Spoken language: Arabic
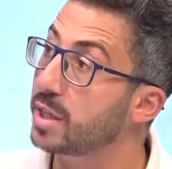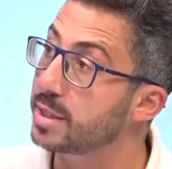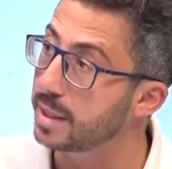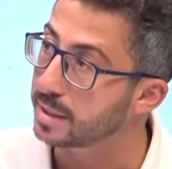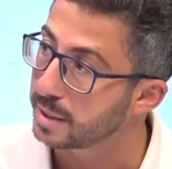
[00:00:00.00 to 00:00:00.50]

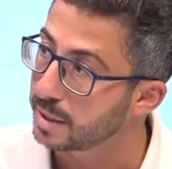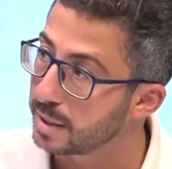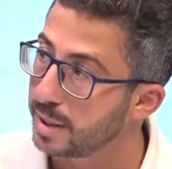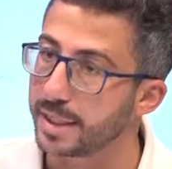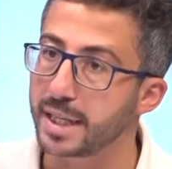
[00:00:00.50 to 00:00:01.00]
سياسي
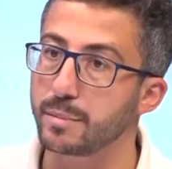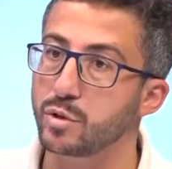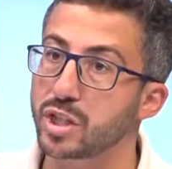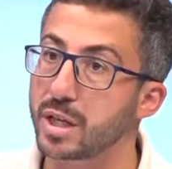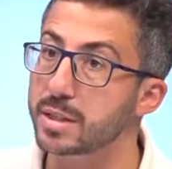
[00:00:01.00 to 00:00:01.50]
نحن
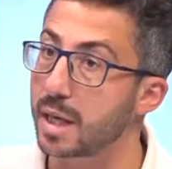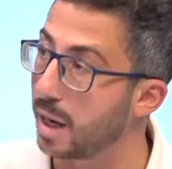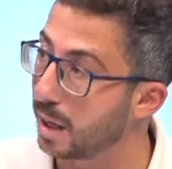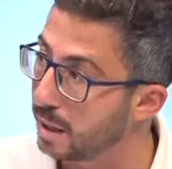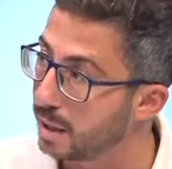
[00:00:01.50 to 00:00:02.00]
بنشتغل
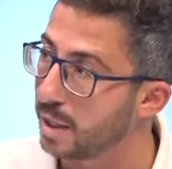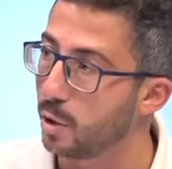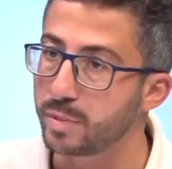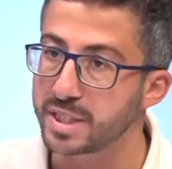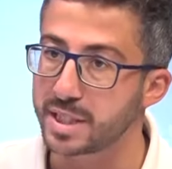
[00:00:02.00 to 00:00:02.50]
صحه
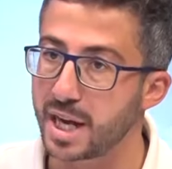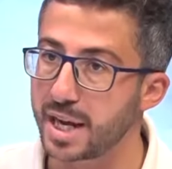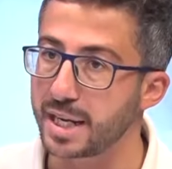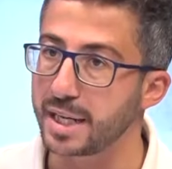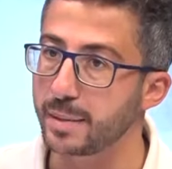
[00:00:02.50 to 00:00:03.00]
وبالصحه
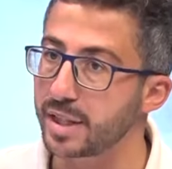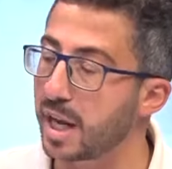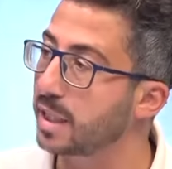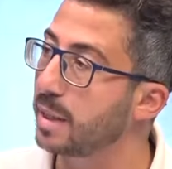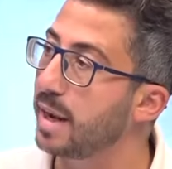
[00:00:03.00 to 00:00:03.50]
نحن
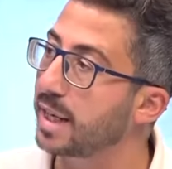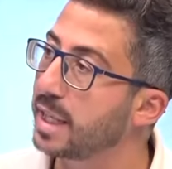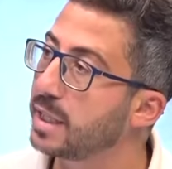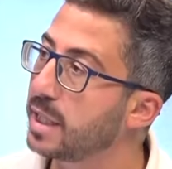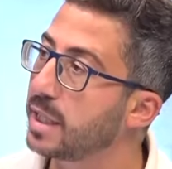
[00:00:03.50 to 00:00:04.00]
بنتعاطى مع
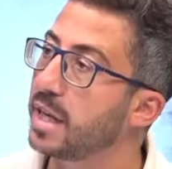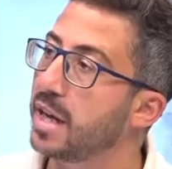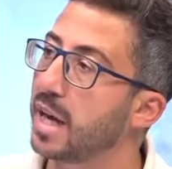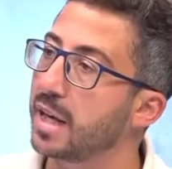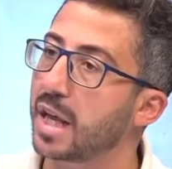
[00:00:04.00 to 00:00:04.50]
كل
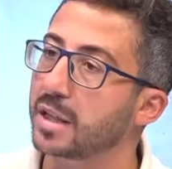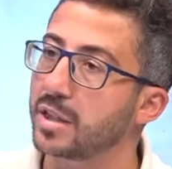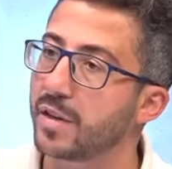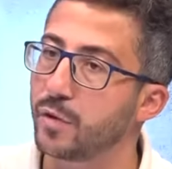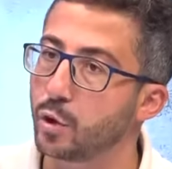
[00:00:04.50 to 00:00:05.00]

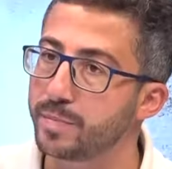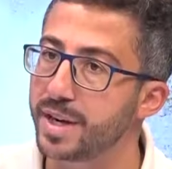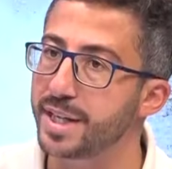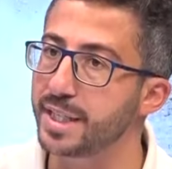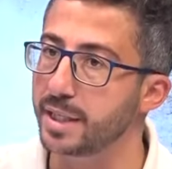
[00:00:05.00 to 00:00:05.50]
الاطياف
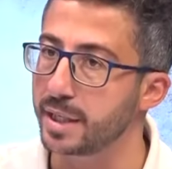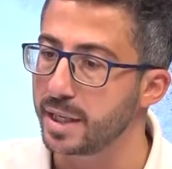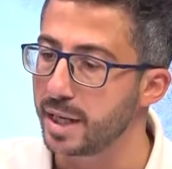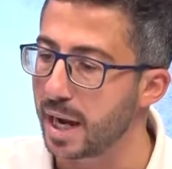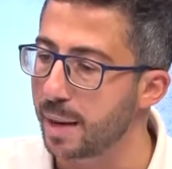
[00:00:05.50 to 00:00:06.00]
اللبنانيه
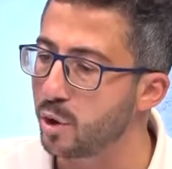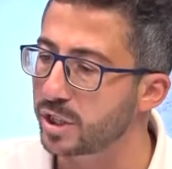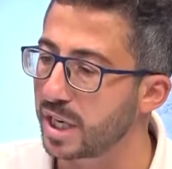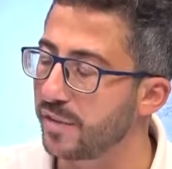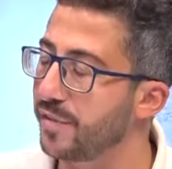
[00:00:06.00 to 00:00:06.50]
على
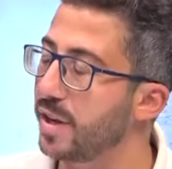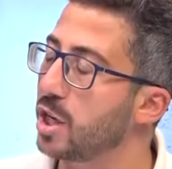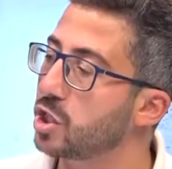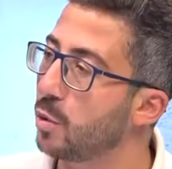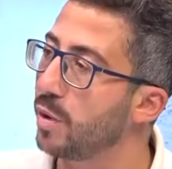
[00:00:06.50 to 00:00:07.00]
مختلف
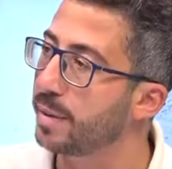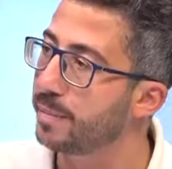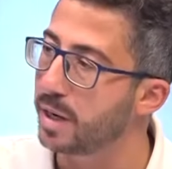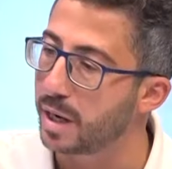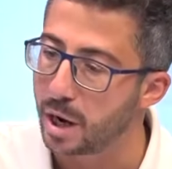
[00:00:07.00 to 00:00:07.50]
شواربها